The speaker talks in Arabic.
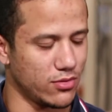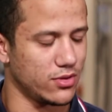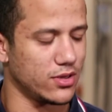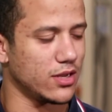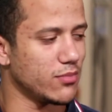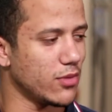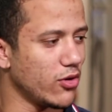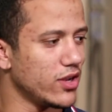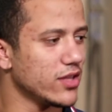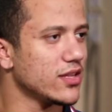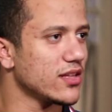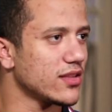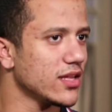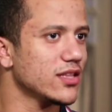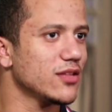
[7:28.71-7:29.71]
لما
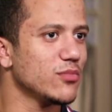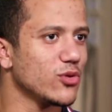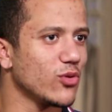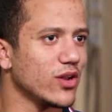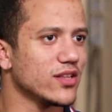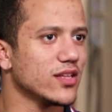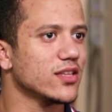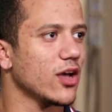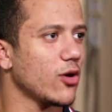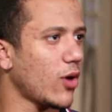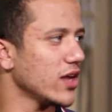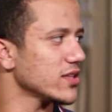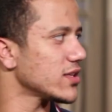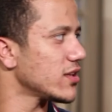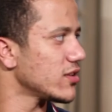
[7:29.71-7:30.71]
والدها تقدم لوالدتها
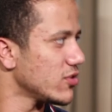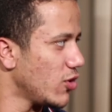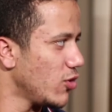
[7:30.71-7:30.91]
وحصل ان